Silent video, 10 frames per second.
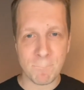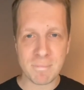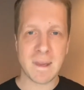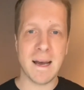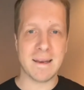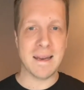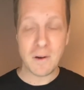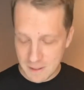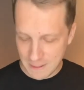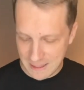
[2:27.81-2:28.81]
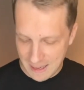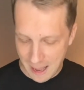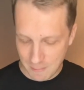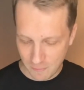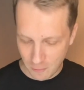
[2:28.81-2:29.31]
Ja, denn noch nicht mal der
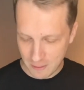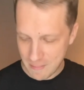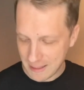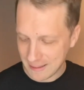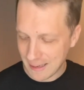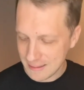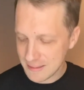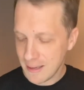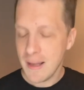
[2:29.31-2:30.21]
Name wurde mehr genannt.